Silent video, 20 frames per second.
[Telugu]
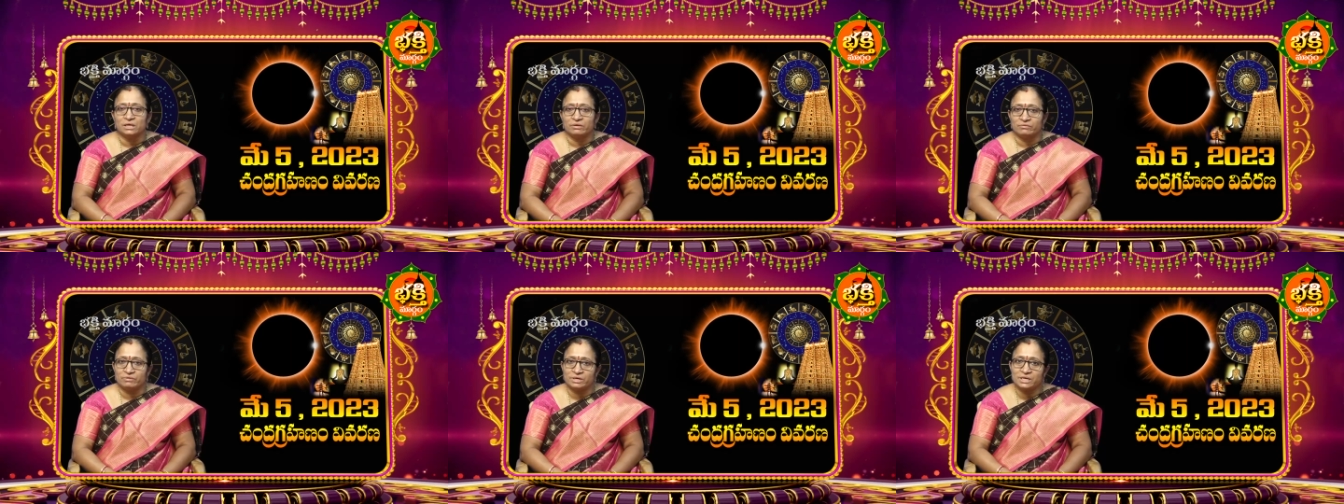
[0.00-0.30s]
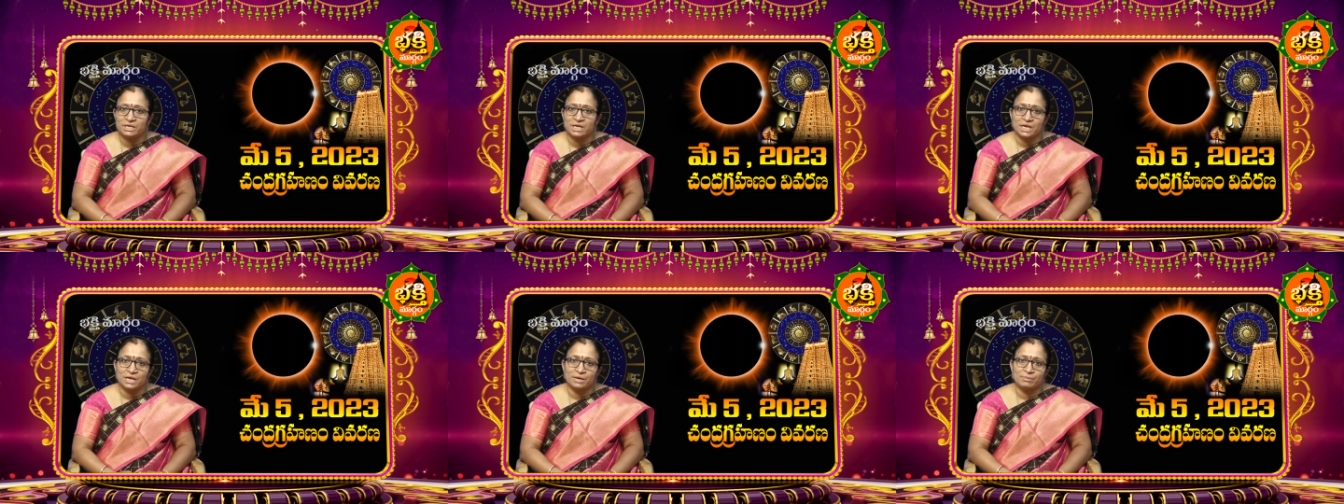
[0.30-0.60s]

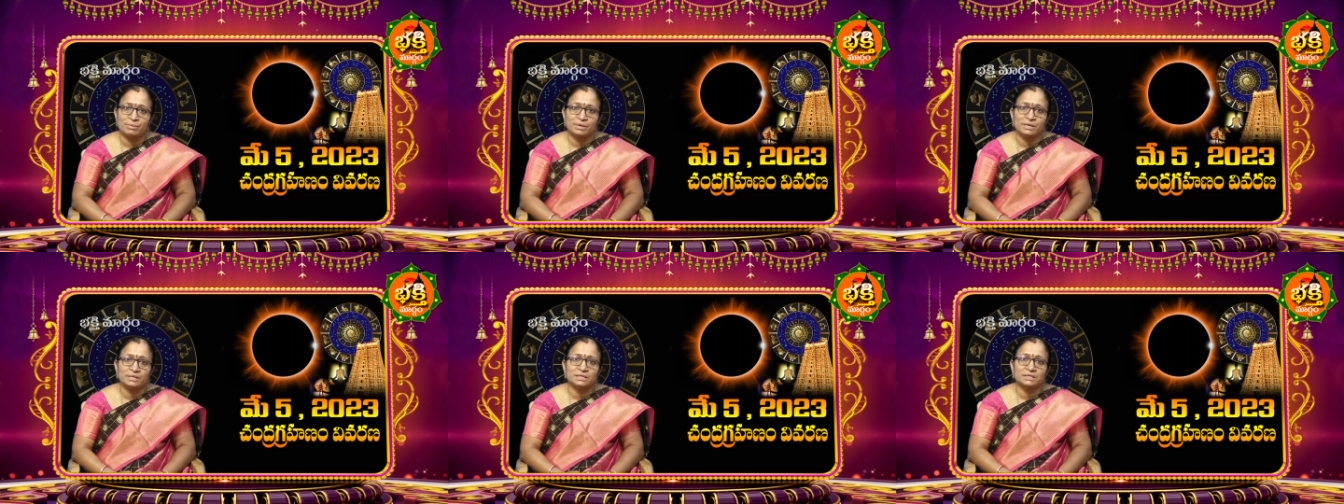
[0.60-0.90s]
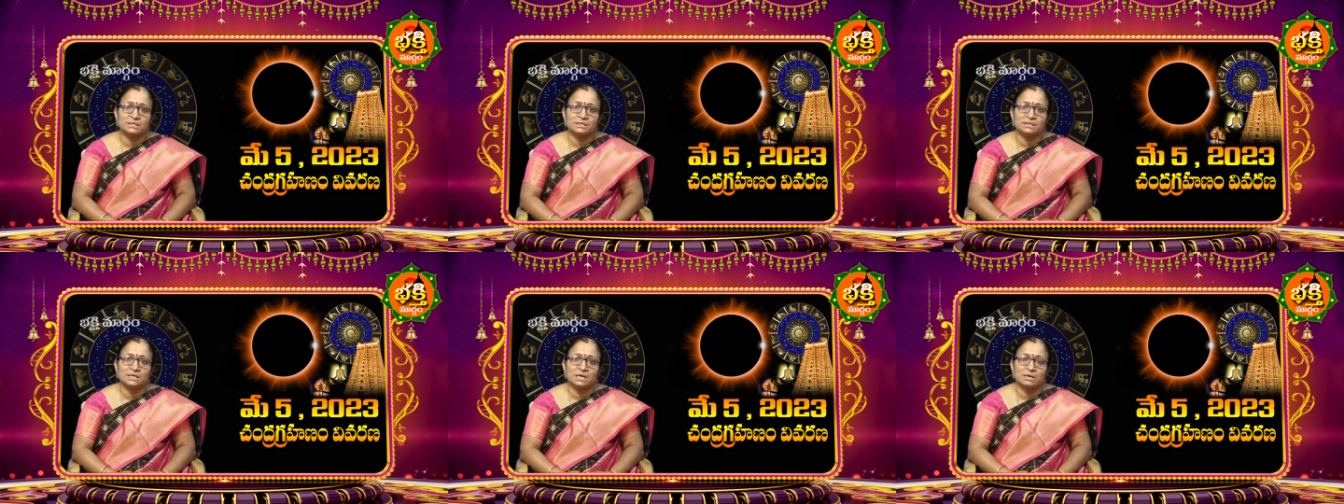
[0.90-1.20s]
ఇవన్నీ
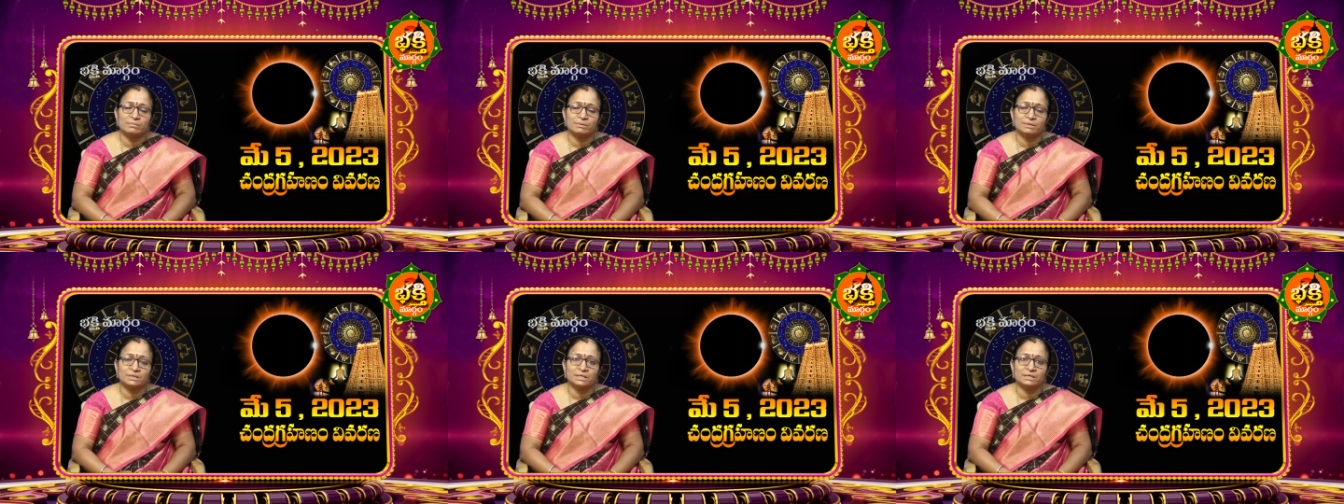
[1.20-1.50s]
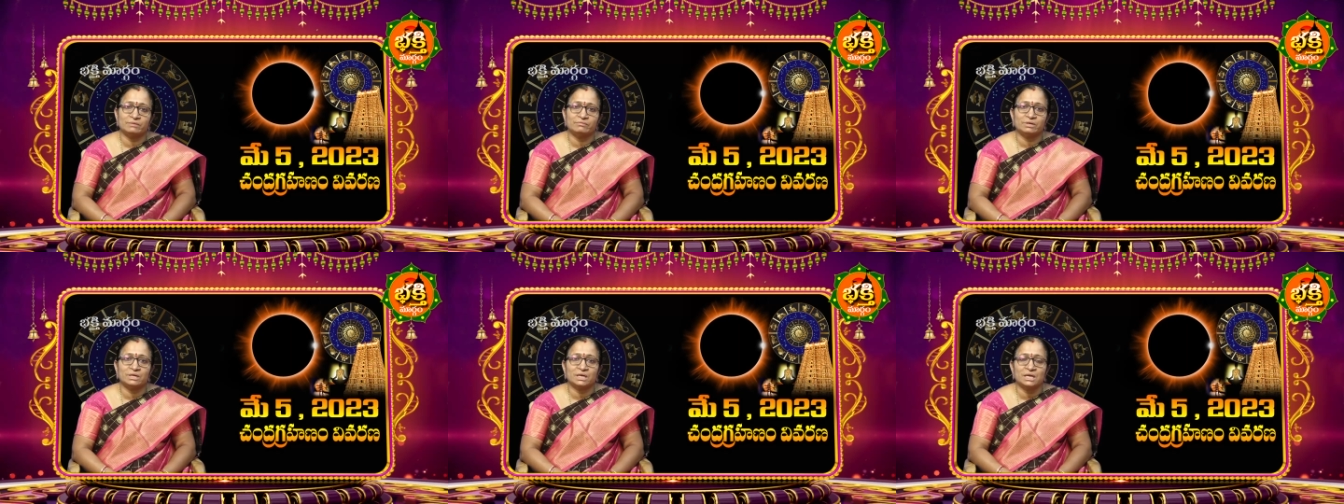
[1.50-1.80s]
ఏర్పడతాయి కాబట్టి
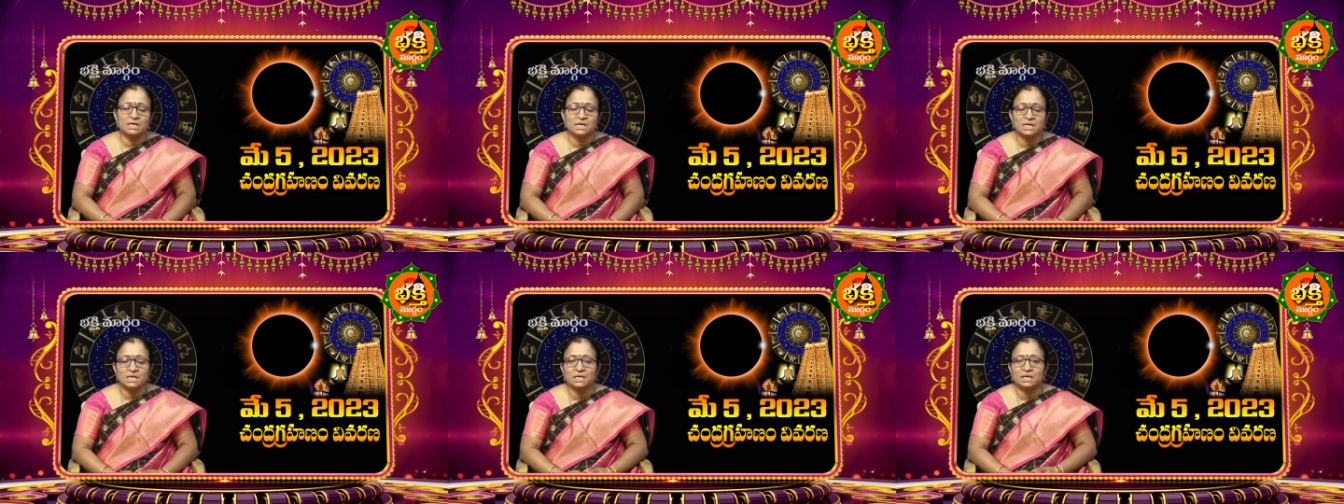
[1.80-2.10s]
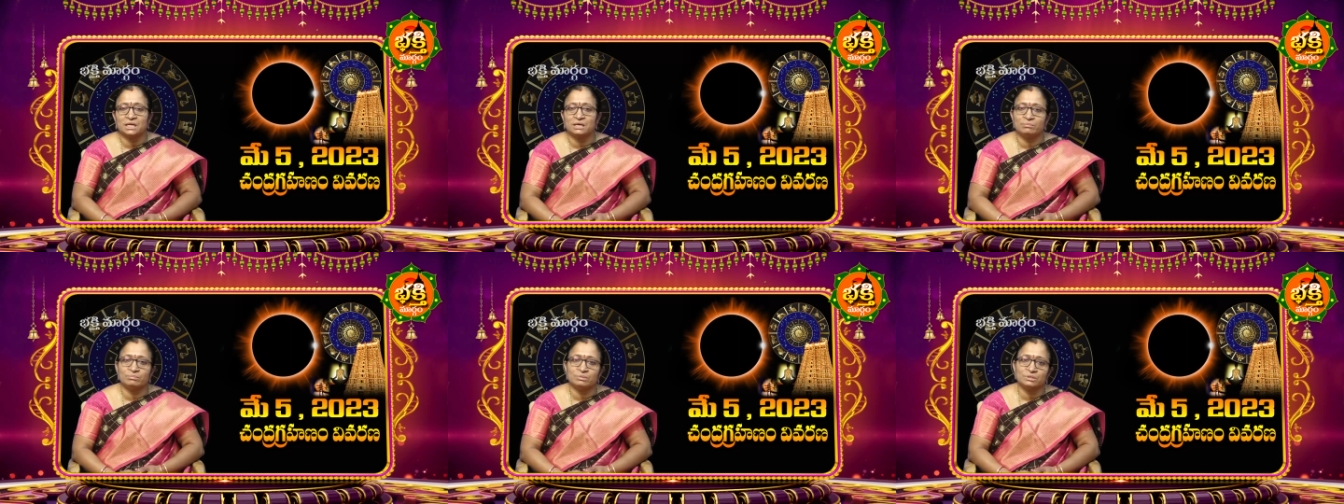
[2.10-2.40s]
ఇవి కంటికి
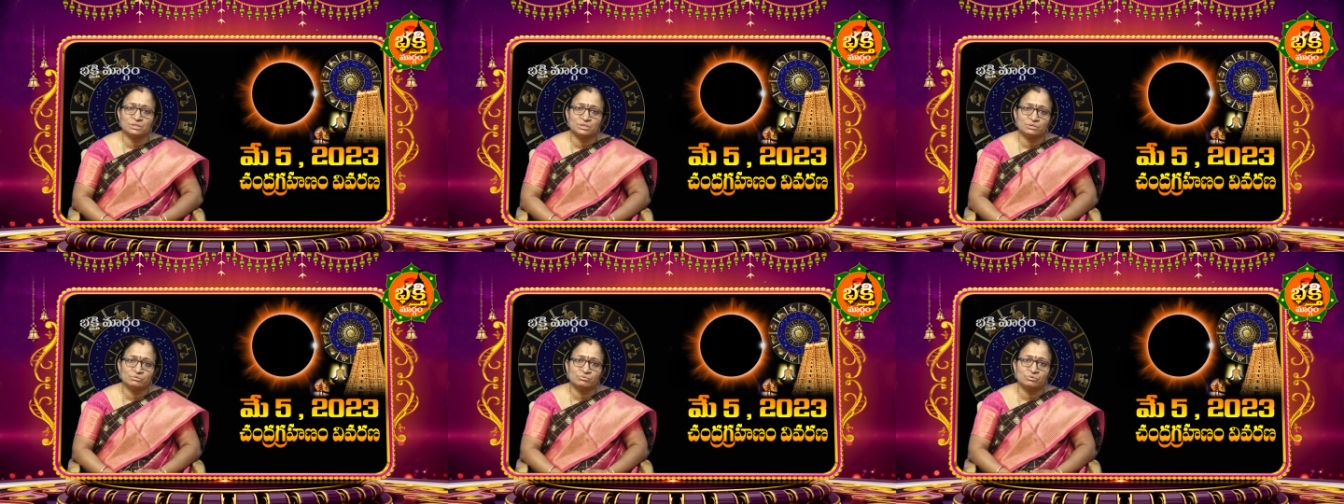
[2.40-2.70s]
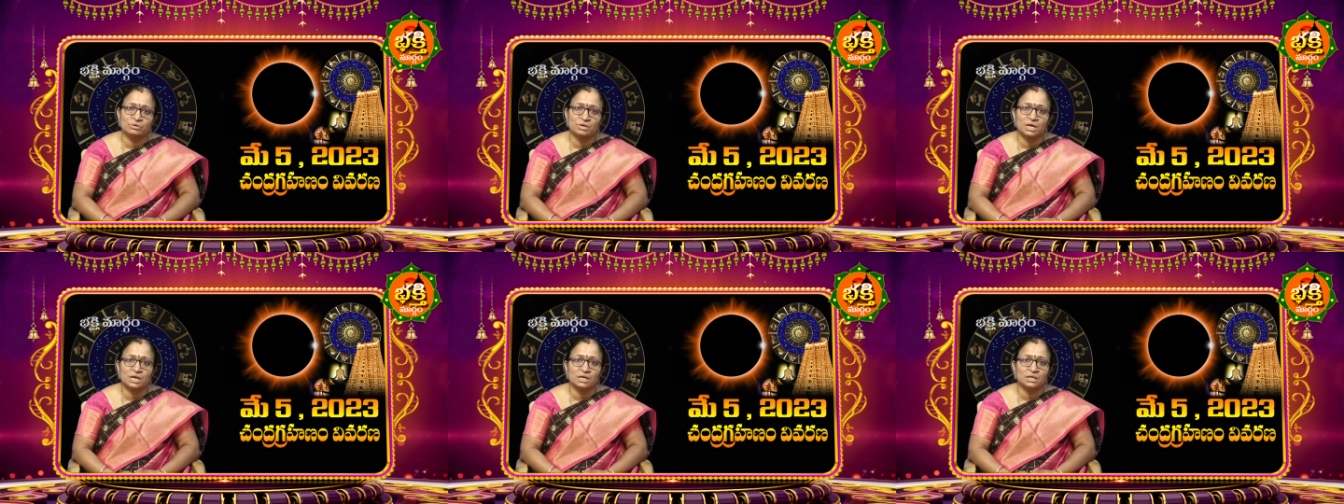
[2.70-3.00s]

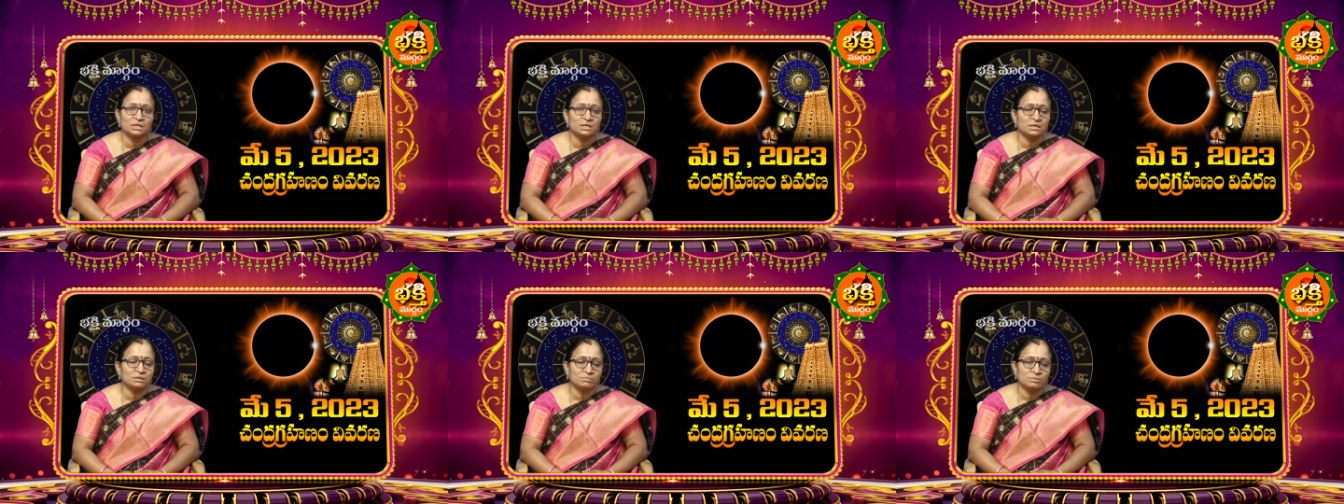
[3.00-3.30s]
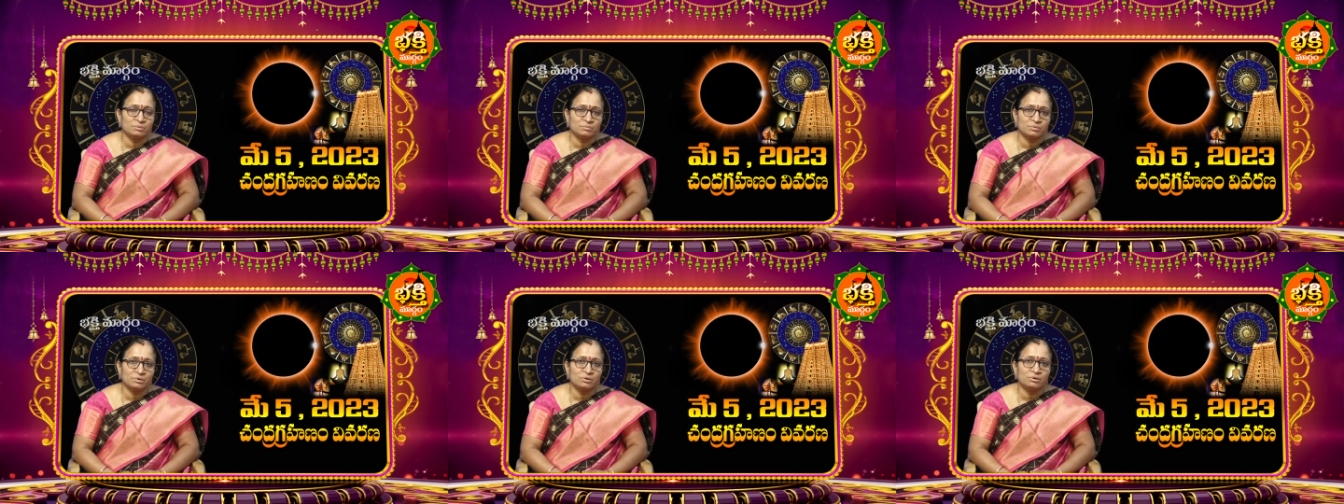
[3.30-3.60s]
కనిపించవు
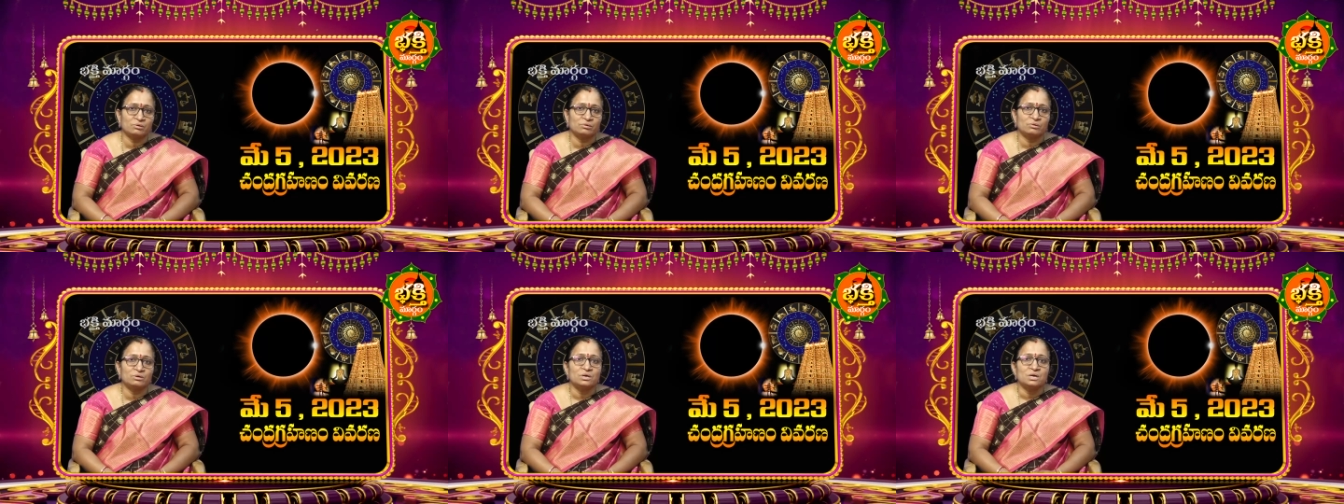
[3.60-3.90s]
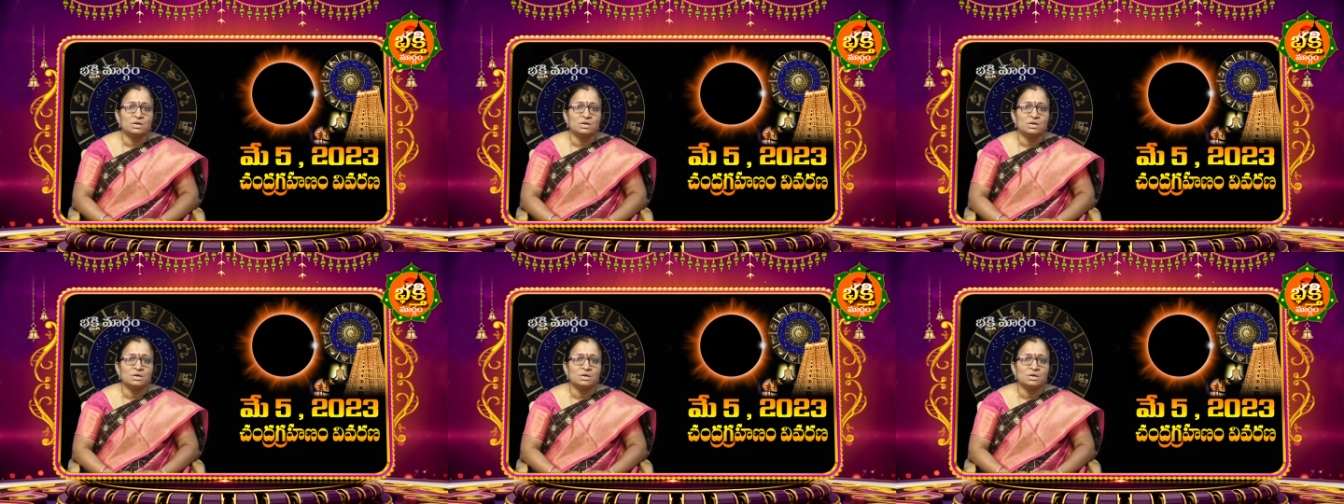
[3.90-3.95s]
కాలక్రమంలో